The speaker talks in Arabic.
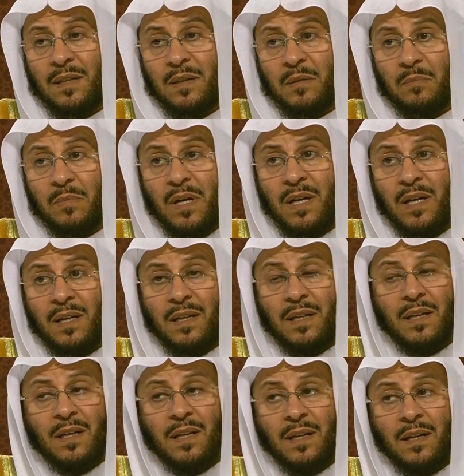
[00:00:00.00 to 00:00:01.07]
ما
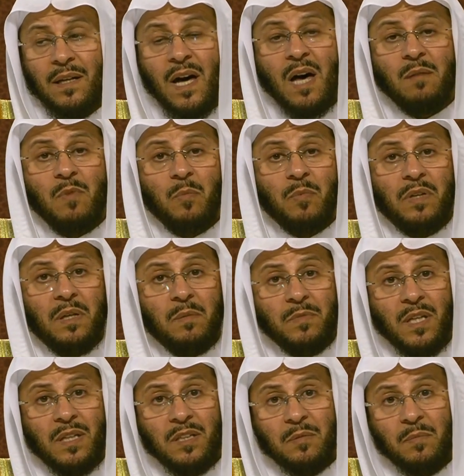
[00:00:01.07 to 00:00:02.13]
آه، قام به من
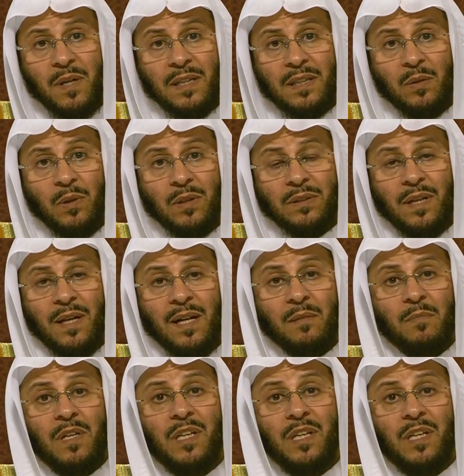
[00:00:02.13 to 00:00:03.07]
العبادة والطاعة ما